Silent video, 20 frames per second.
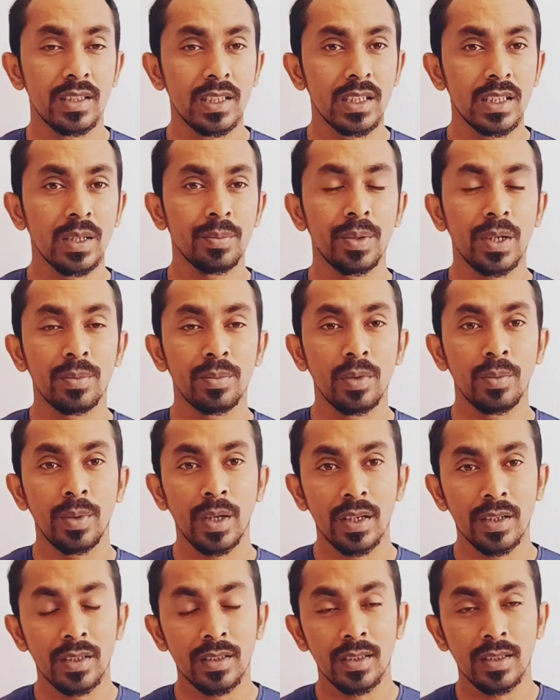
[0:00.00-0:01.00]
যেতে পারবো
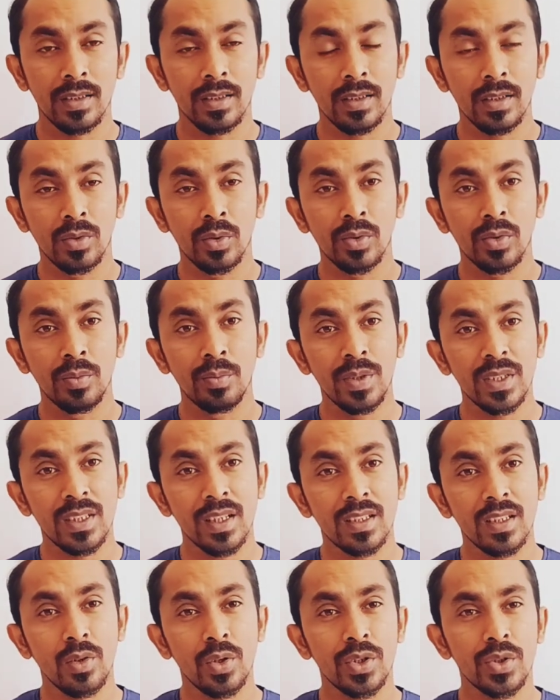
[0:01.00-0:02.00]
বা নতুন
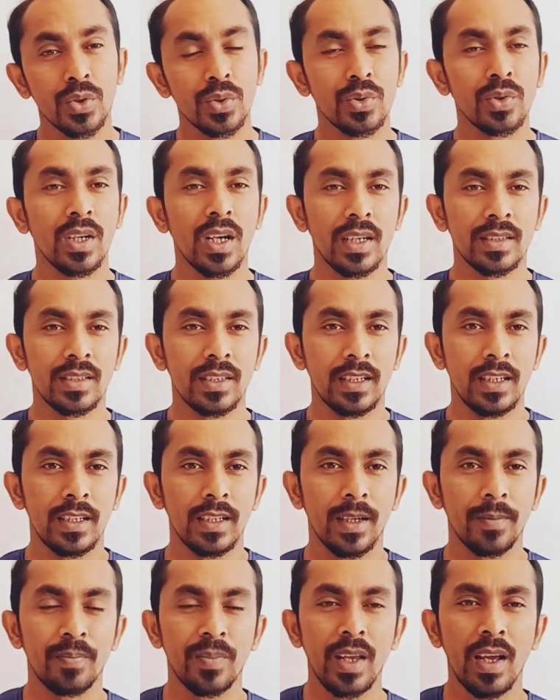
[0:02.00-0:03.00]
ভিসায় যাওয়ার সুযোগ আছে কি
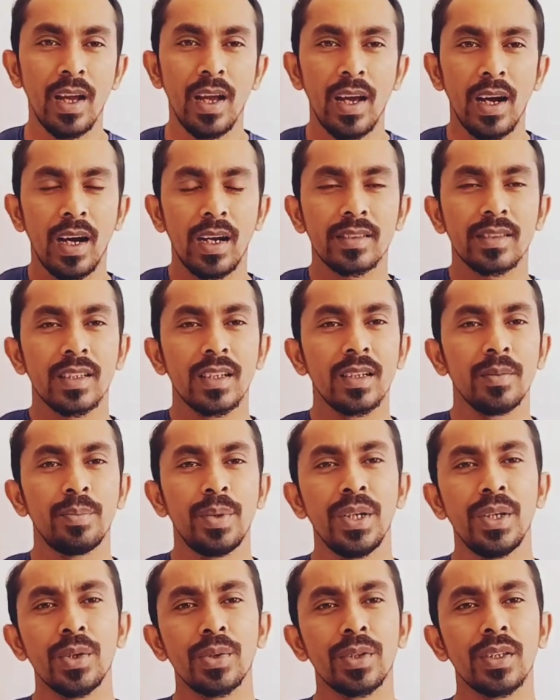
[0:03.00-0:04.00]
না আজকের এই
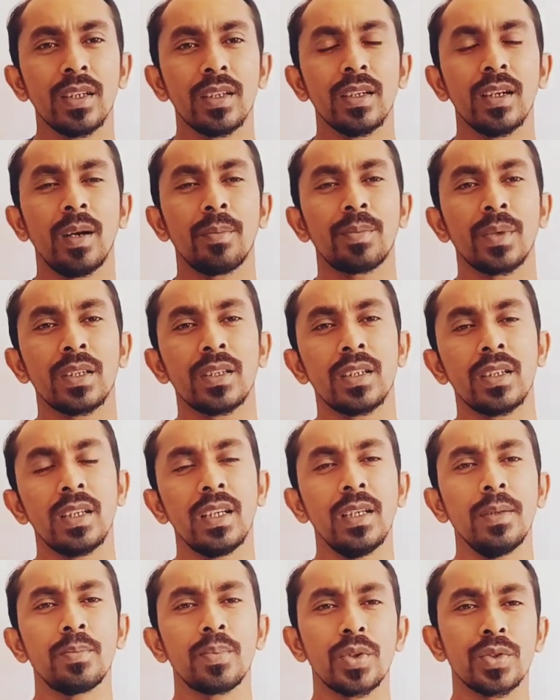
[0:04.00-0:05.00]
ভিডিওতে আপনাদের
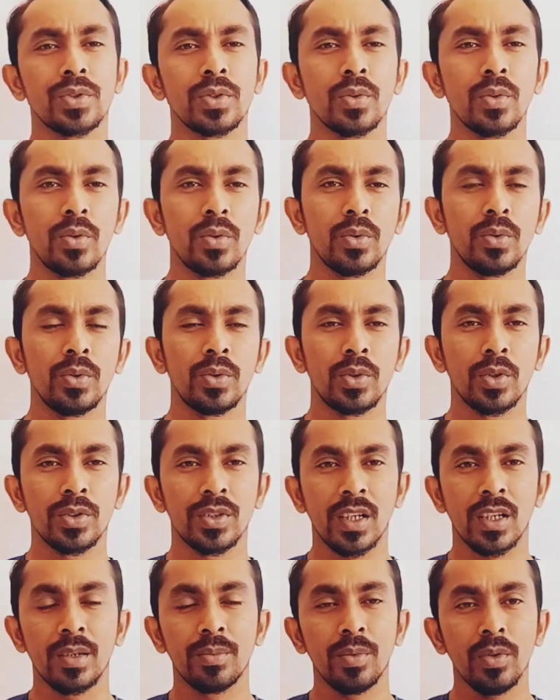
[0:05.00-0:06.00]
এই প্রশ্নগুলোর উত্তর
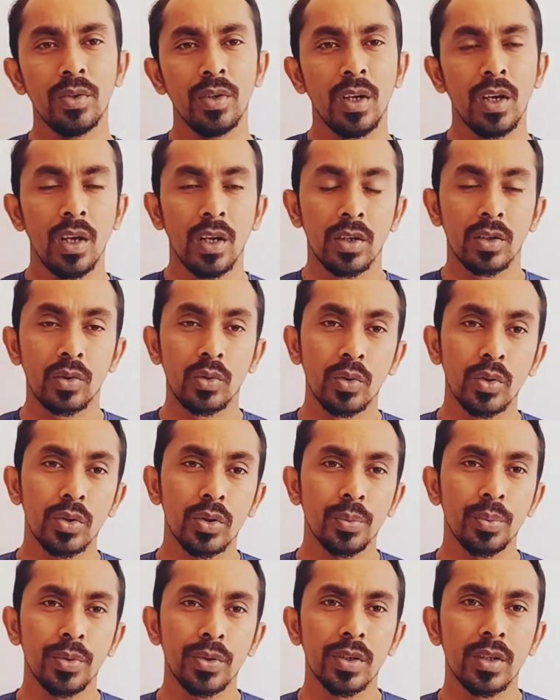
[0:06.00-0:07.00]
জানাবো
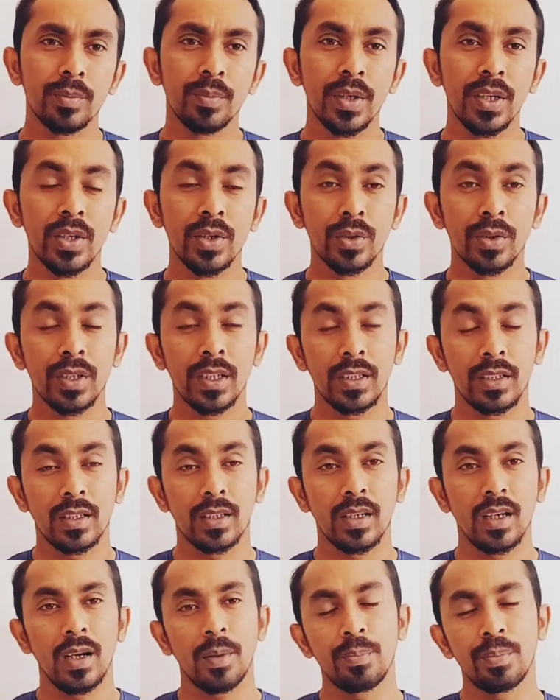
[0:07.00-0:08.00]
গুরুত্বপূর্ণ এই ভিডিওটি
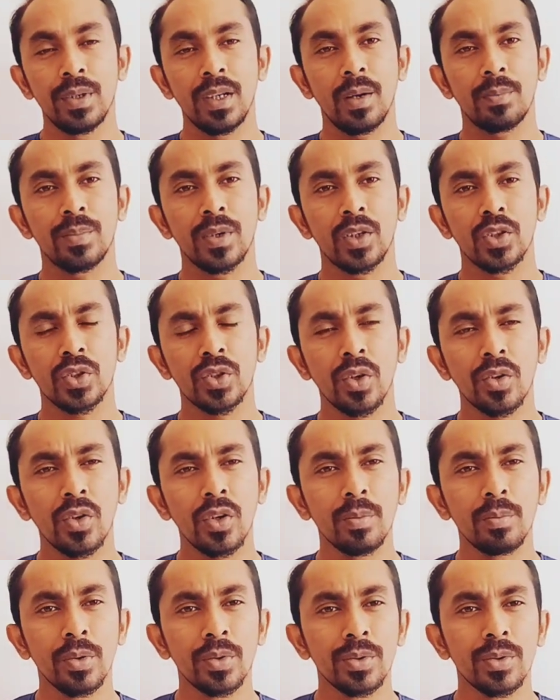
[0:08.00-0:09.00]
আপনি আপনার
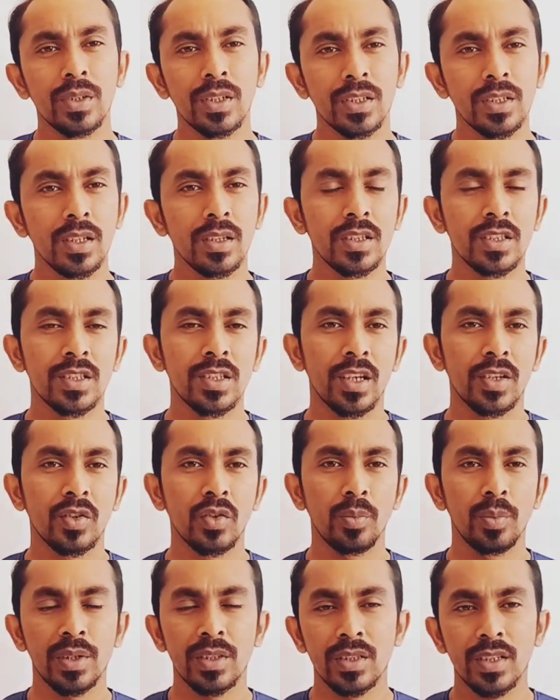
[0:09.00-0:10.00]
সকল বন্ধুদের সাথে শেয়ার
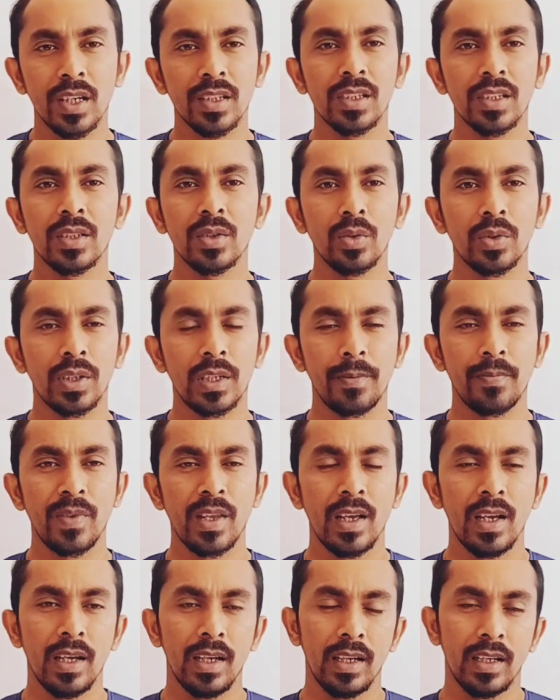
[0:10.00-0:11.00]
করবেন যাতে করে
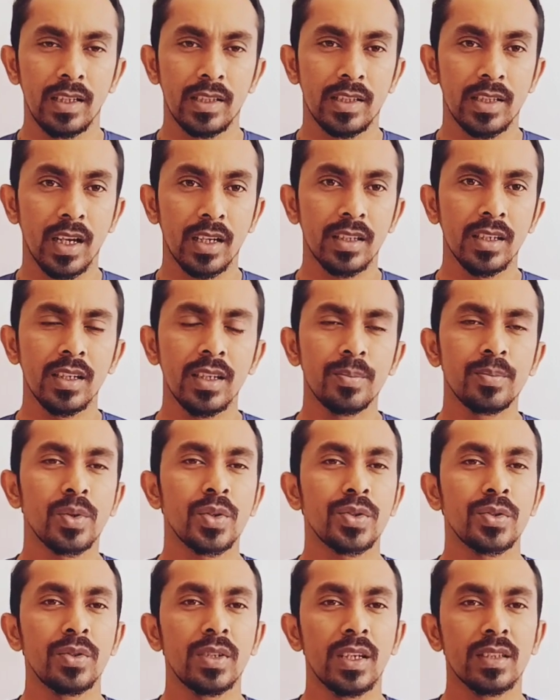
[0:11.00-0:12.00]
যাদের এই
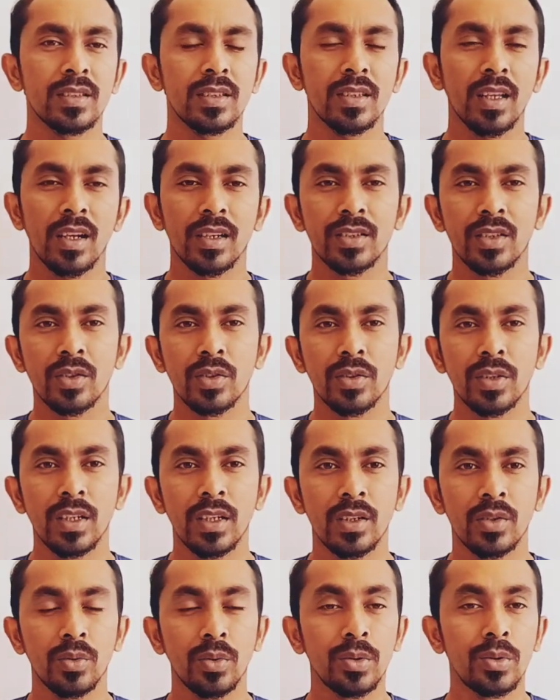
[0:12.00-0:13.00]
প্রশ্নটি আছে তারা যেন
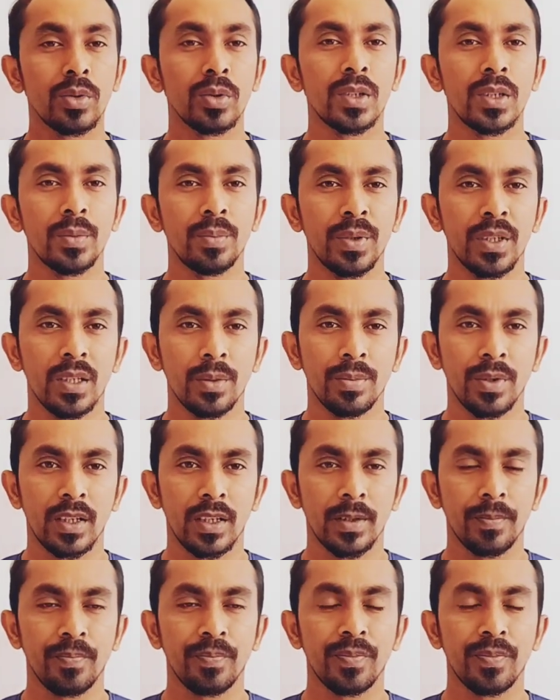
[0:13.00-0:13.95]
এর উত্তরটি পেতে পারে